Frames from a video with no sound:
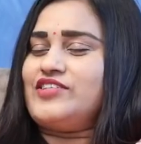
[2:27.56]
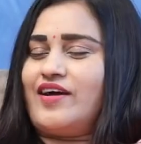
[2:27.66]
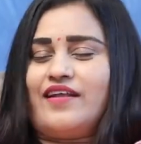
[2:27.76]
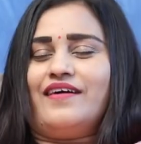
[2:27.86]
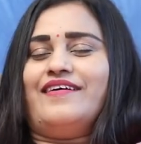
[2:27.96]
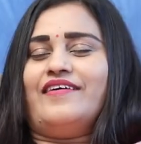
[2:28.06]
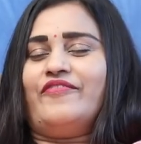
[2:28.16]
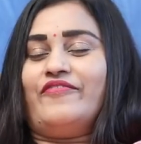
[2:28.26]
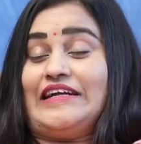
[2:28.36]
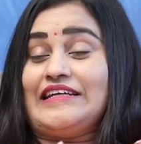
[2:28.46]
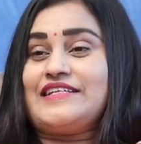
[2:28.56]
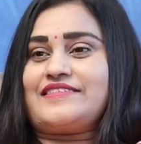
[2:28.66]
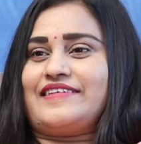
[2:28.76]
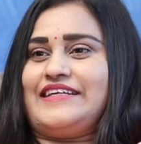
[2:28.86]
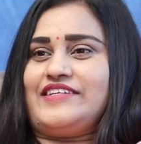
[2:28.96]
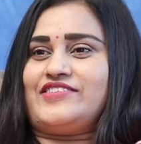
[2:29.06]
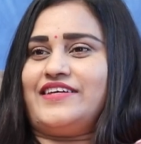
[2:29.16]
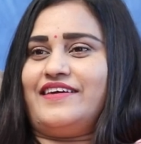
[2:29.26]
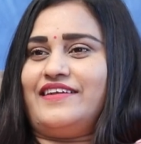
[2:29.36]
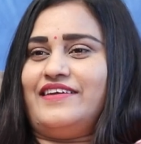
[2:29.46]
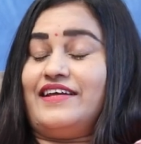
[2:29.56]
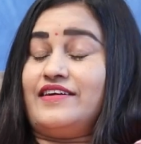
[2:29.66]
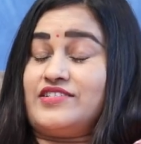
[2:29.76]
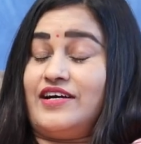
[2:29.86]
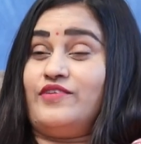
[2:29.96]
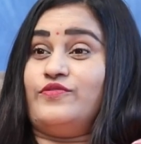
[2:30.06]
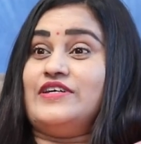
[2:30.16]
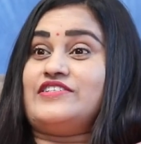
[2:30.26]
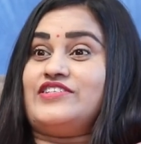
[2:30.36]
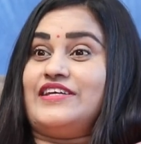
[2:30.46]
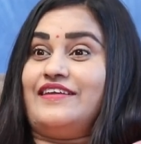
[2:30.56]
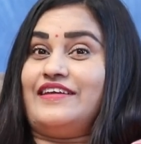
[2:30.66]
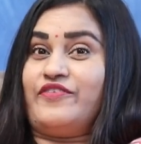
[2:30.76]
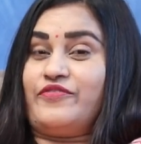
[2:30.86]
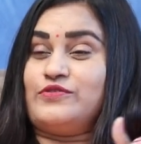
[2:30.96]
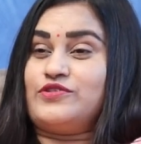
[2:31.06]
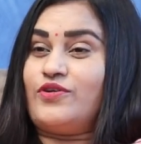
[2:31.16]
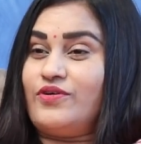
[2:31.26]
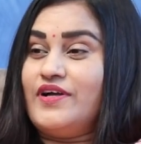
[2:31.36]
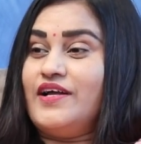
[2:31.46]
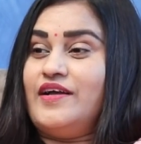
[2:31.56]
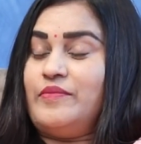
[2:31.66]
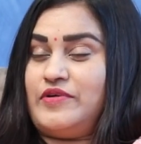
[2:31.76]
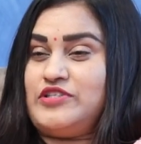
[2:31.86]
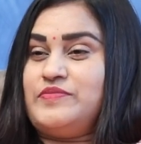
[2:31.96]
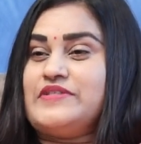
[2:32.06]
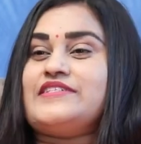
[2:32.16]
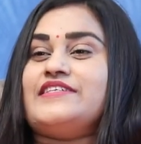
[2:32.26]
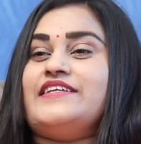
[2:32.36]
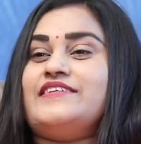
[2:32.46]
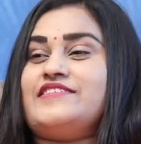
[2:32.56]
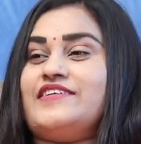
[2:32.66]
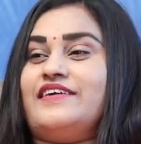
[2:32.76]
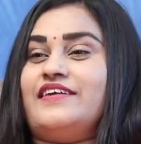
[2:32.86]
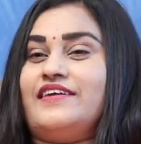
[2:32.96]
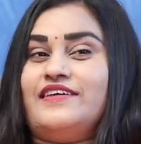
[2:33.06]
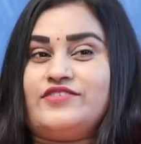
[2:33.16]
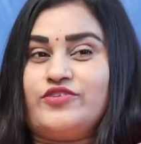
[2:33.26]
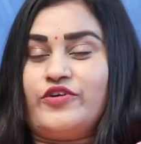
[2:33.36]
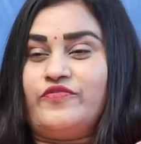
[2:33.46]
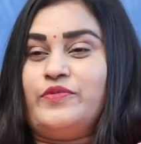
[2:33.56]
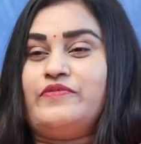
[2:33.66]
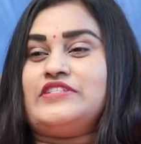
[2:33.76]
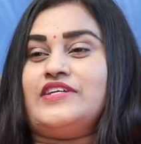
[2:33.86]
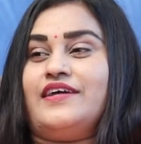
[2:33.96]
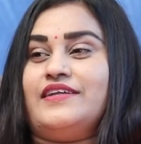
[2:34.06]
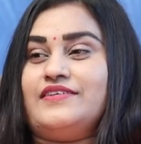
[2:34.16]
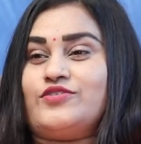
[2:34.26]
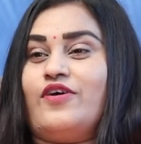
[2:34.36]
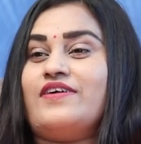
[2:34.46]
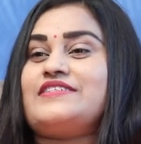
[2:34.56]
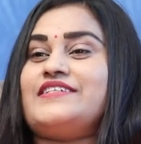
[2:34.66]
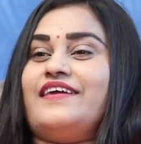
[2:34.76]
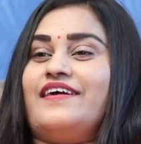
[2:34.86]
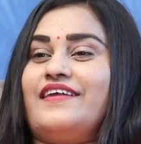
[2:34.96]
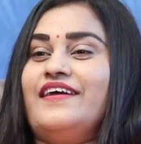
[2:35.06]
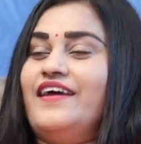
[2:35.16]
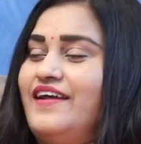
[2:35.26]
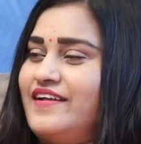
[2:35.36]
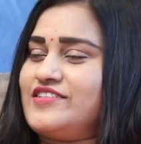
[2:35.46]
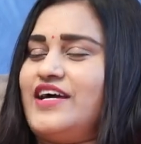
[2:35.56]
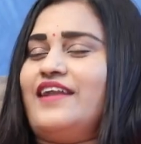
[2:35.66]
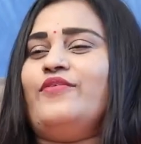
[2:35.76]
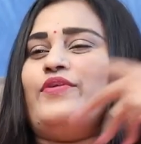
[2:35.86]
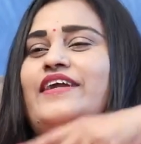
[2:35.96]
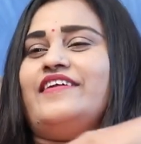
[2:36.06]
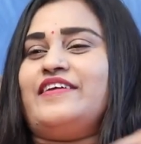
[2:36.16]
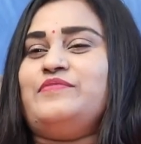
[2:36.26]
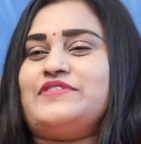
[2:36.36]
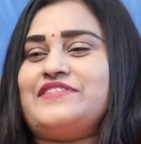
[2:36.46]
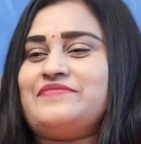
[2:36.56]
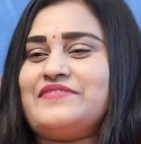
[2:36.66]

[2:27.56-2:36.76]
చాలా వండర్స్ క్రియేట్ చేయాలి ఇంకా చాలా వర్క్ చేయాలి ఇంకా ఫ్యూచర్లో మంచి మంచి సీరియస్ చేయాలి షార్ట్ మూవీస్ చేయాలి సాంగ్స్ చేయాలి నాకు చాలా ఉన్నాయి డ్రీమ్స్